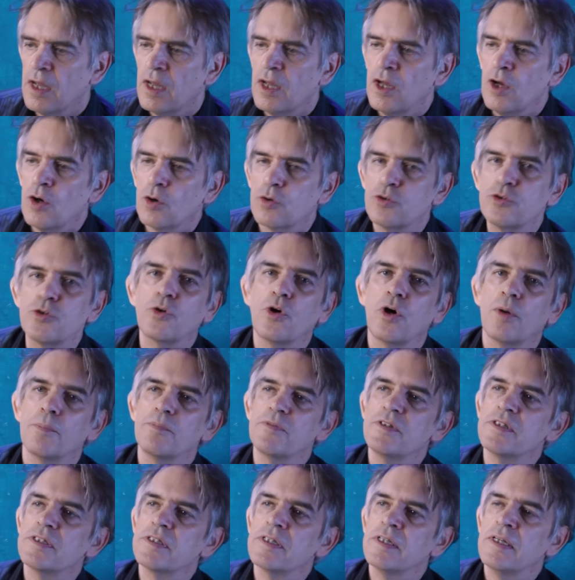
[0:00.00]
Und so
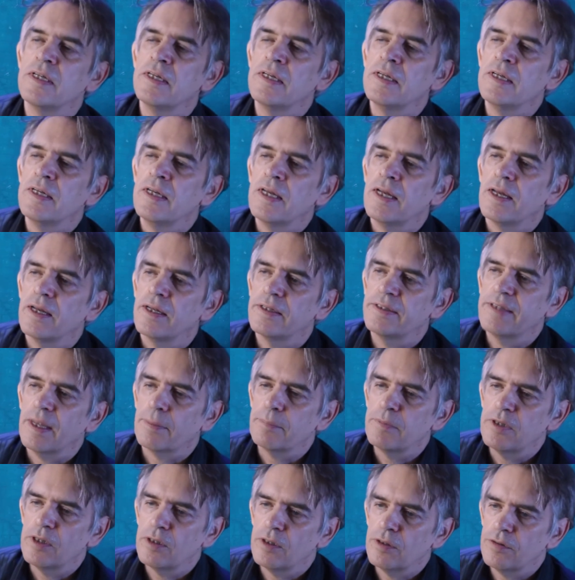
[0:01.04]
kommt's. Äh,
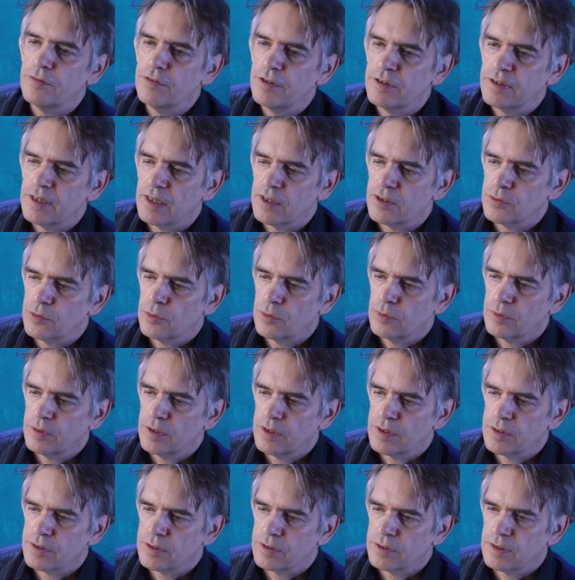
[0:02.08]
Damien wird also
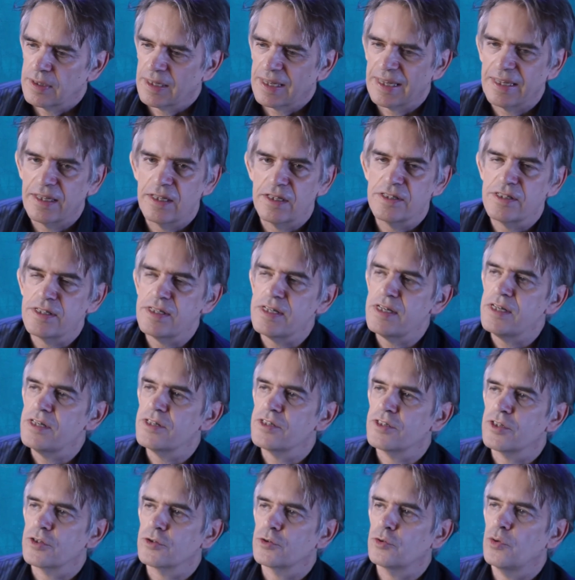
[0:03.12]
des Regizids,
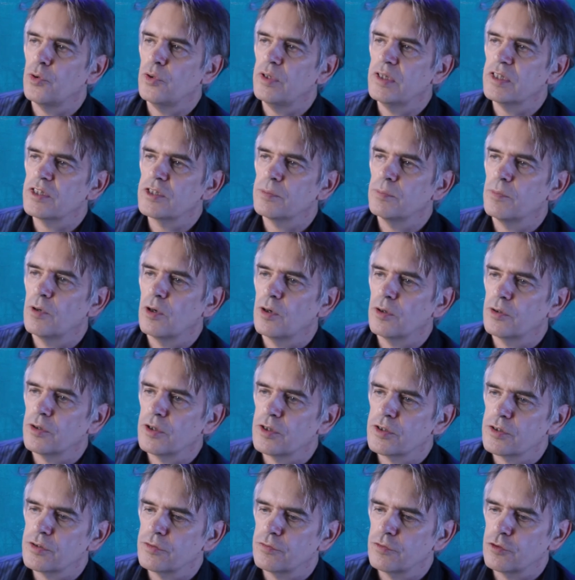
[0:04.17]
des
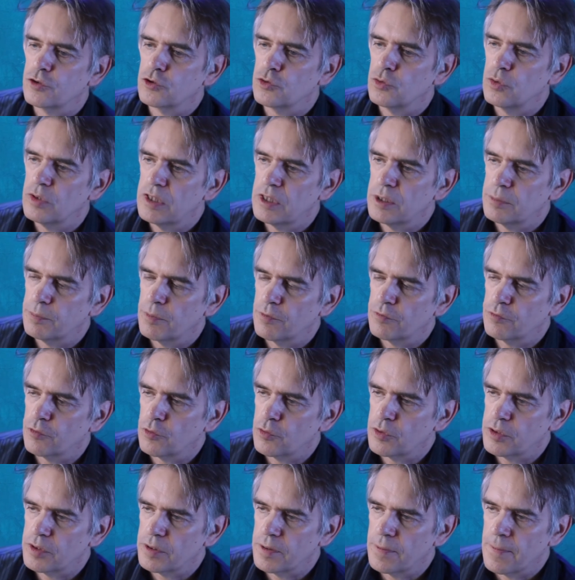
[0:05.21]
Königsmordes für schuldig
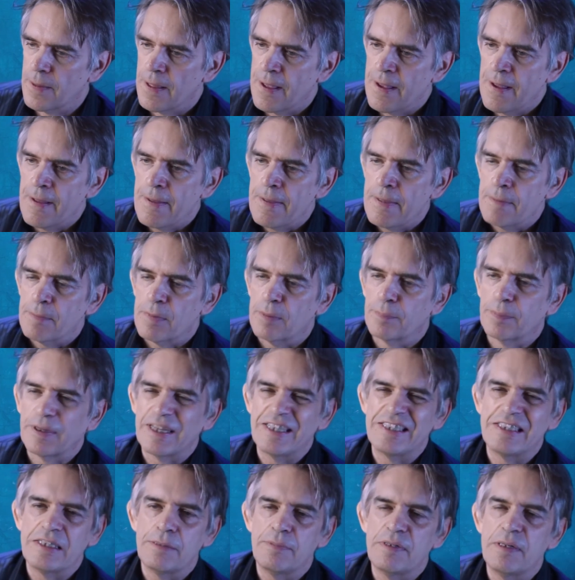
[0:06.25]
befunden. Man
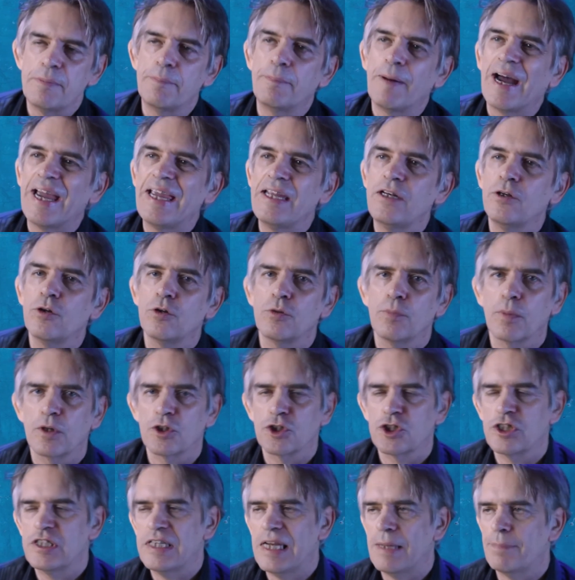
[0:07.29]
bricht ihm die Beine und man
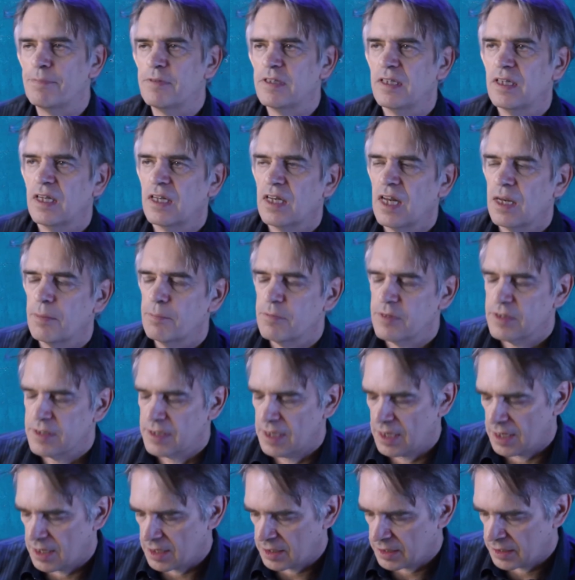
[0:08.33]
schleppt ihn an einem
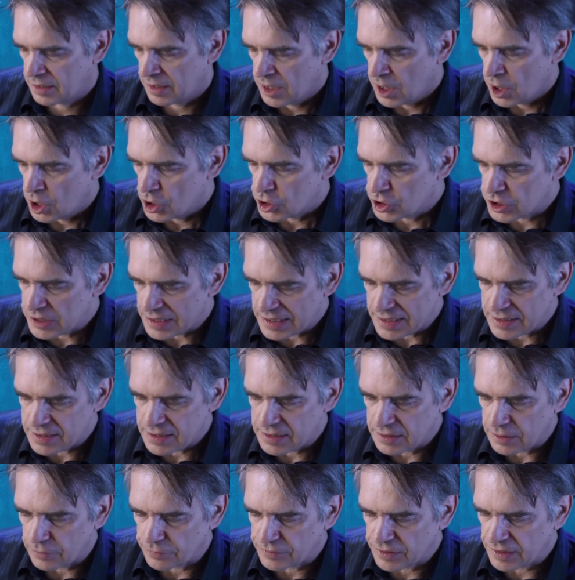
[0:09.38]
Tag
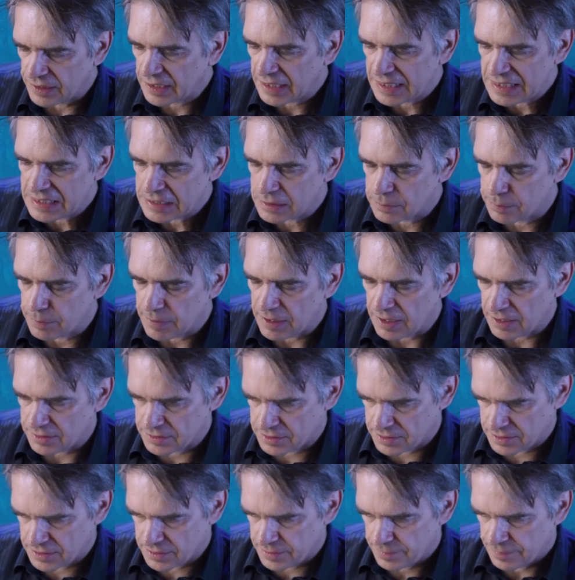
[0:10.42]
schließlich auf den
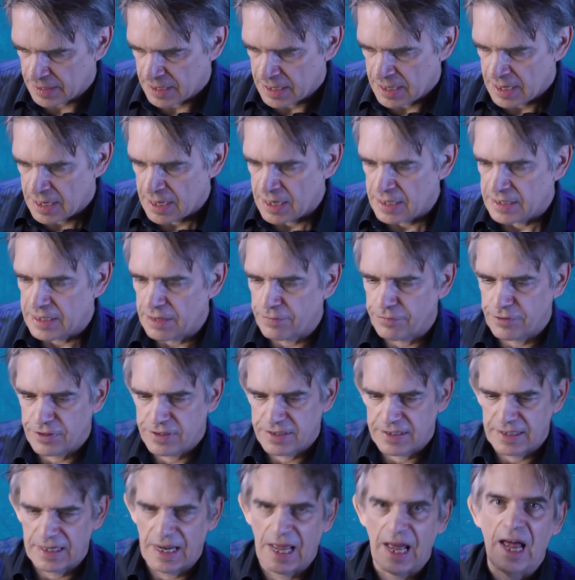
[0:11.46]
Richtplatz. Da wird
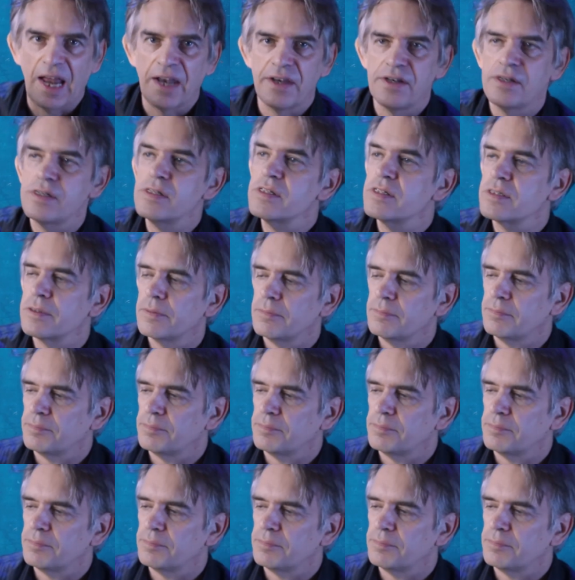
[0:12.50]
seine Hand